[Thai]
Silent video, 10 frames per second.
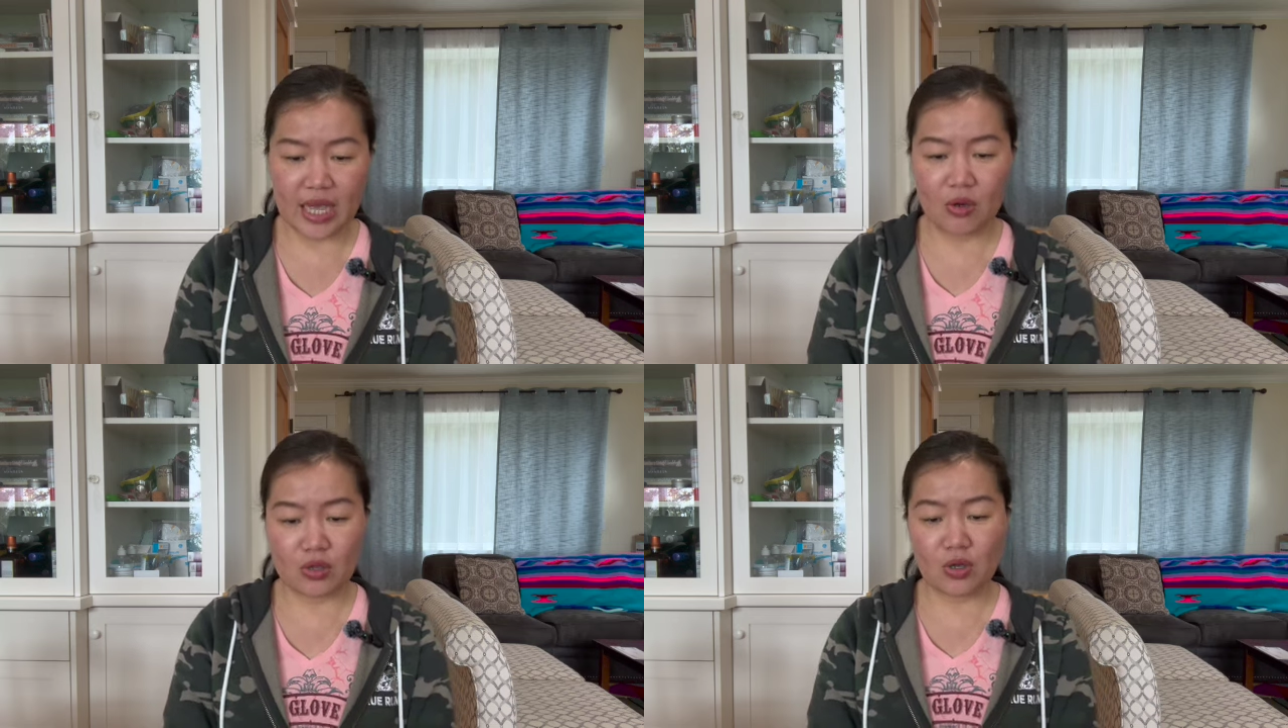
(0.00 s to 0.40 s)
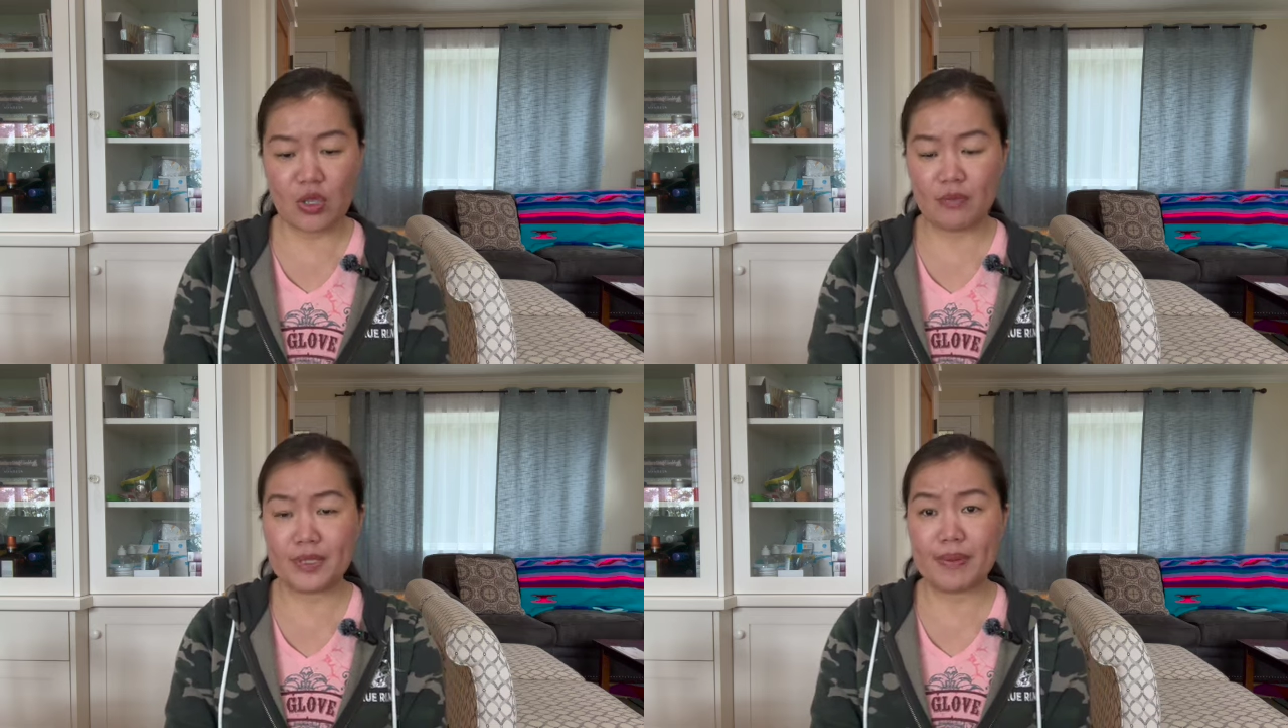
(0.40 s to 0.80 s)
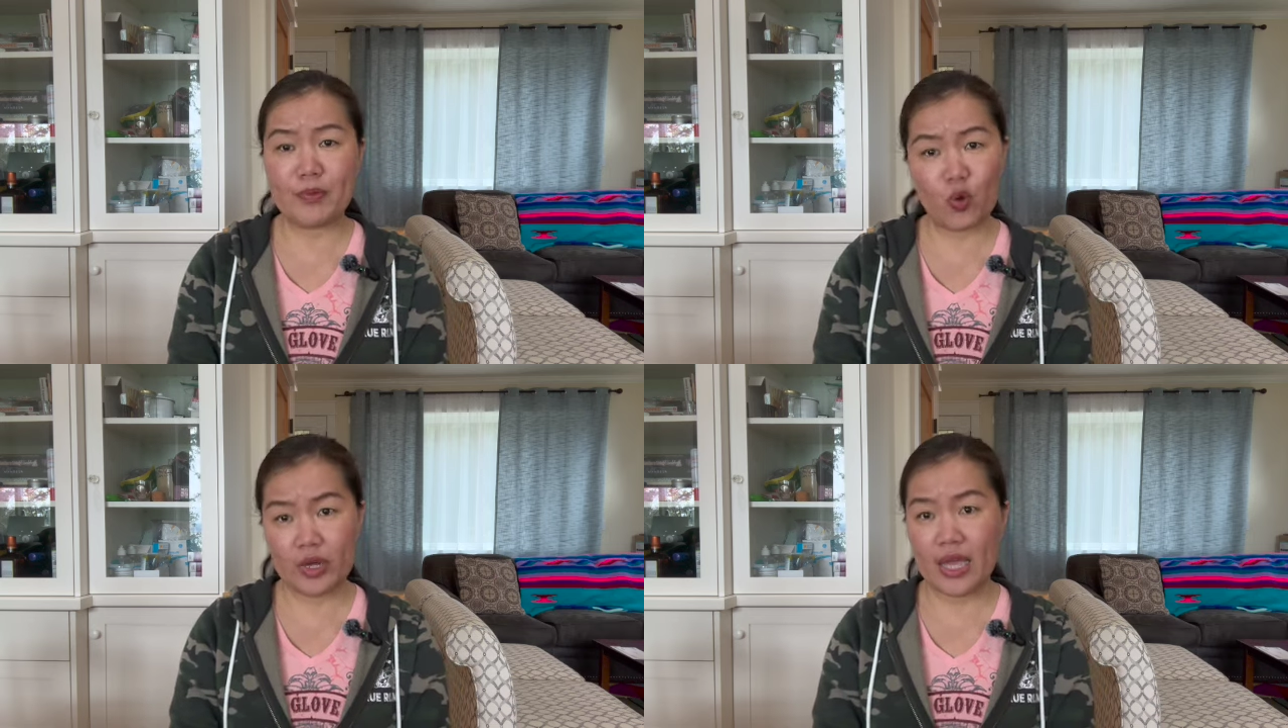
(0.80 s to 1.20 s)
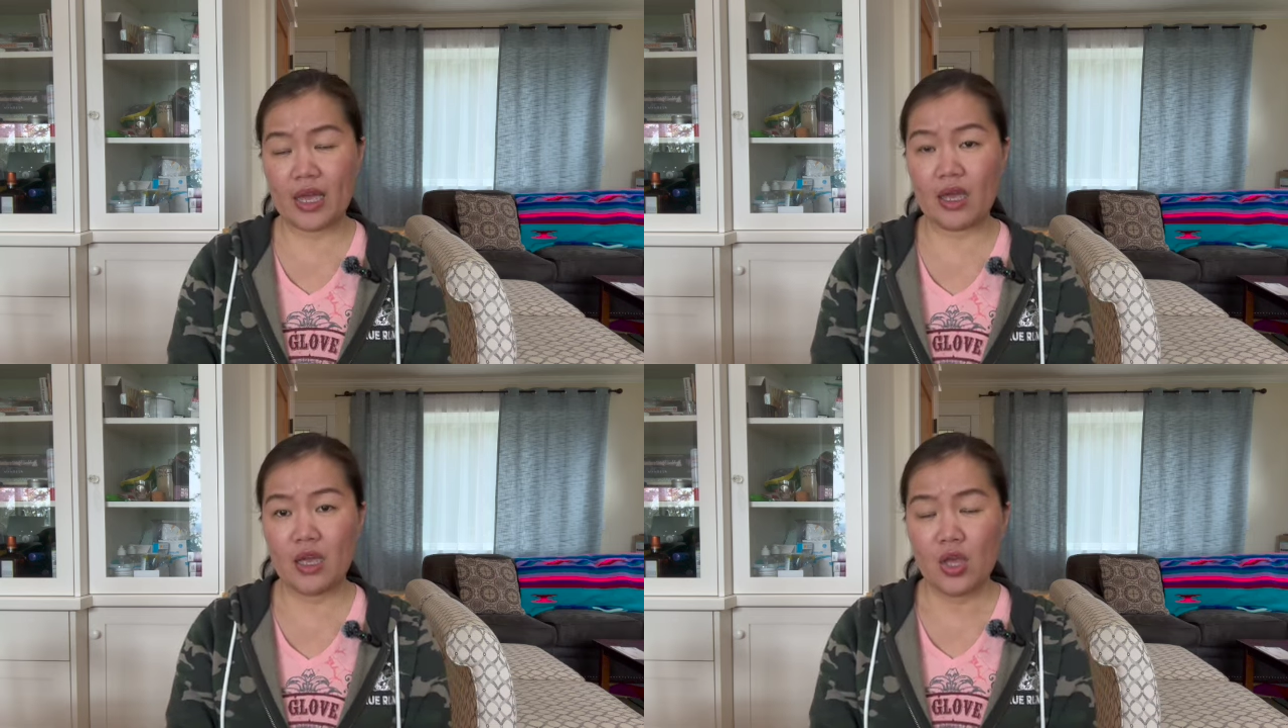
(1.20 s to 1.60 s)
เขาต้องยอมจำนนเนี่
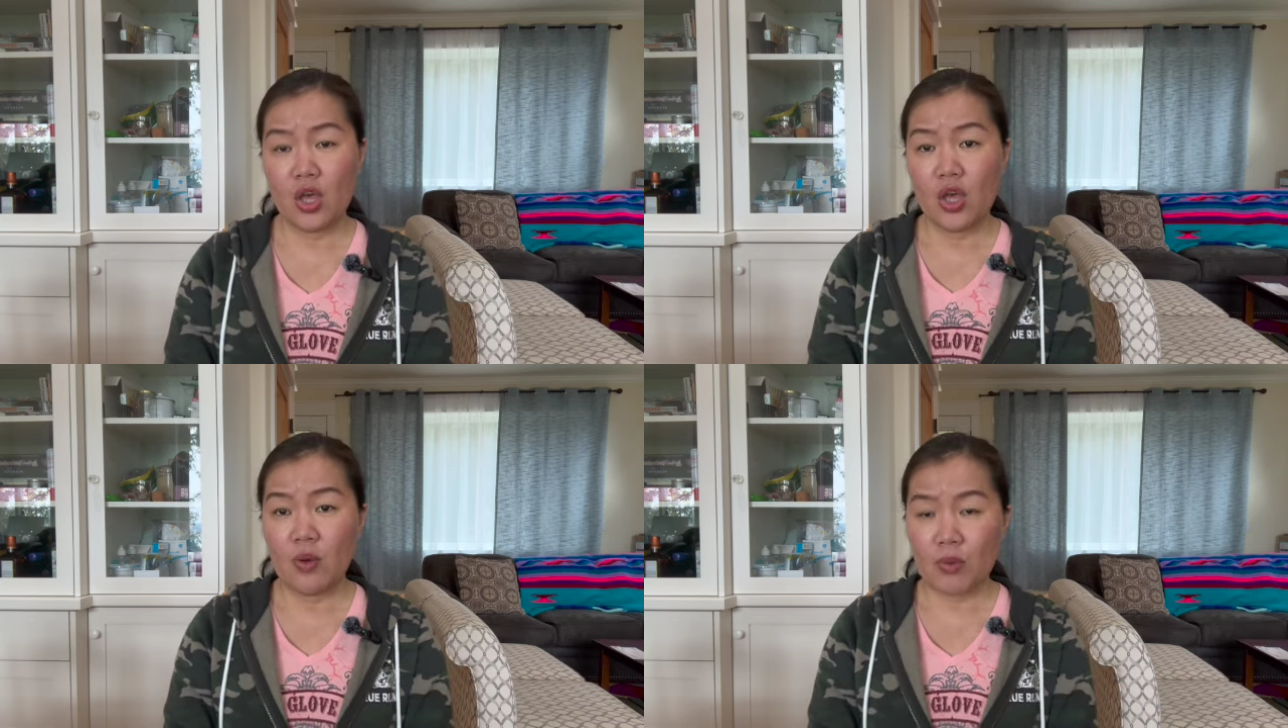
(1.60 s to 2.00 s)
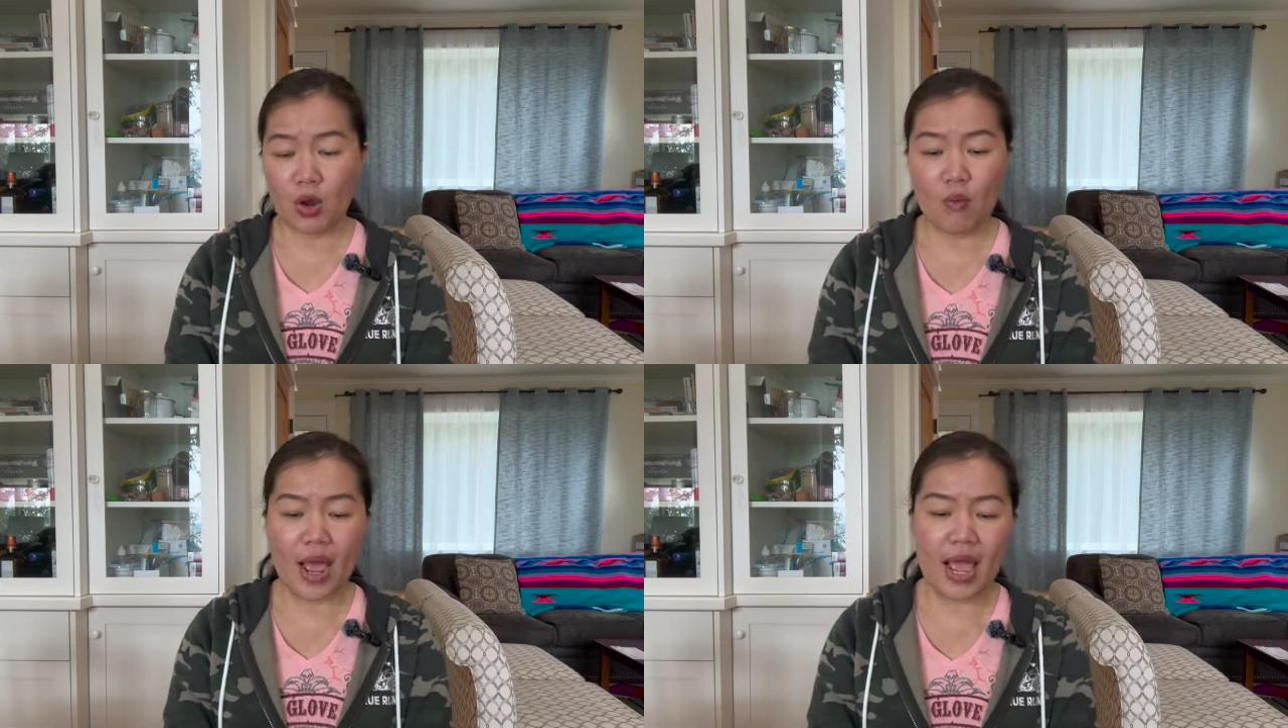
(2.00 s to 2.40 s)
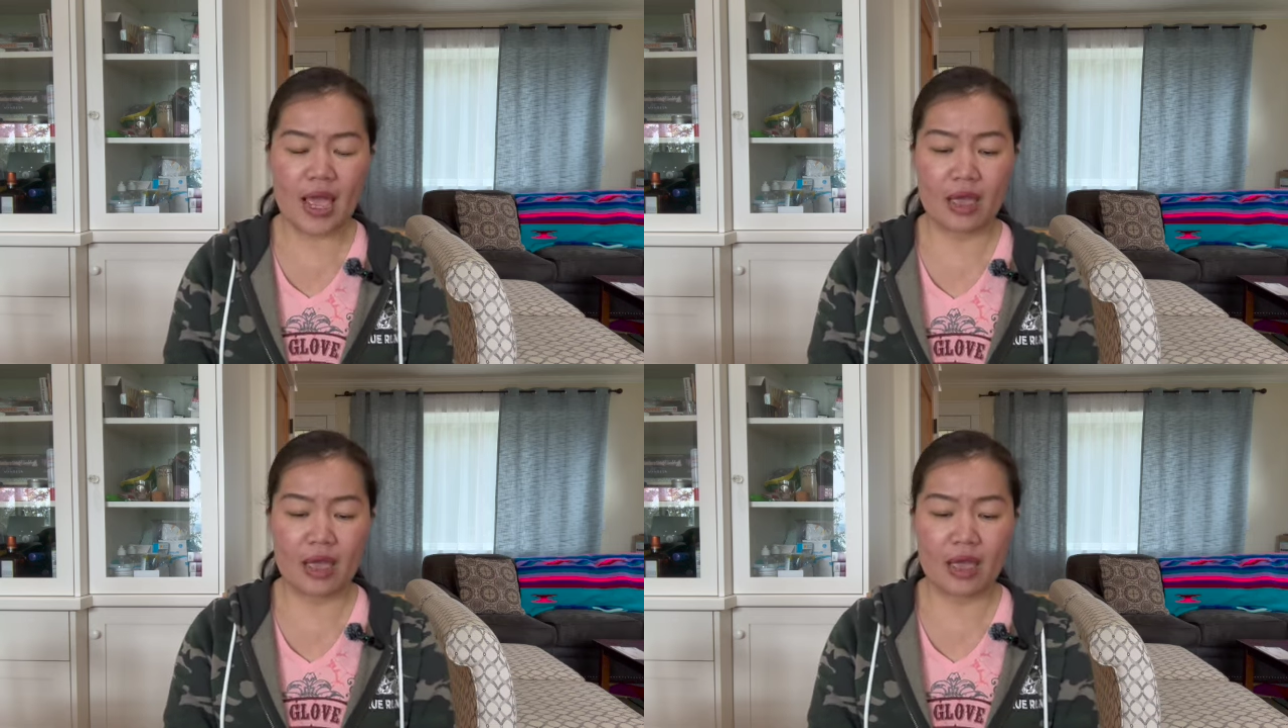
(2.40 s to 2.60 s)
ยเพราะว่า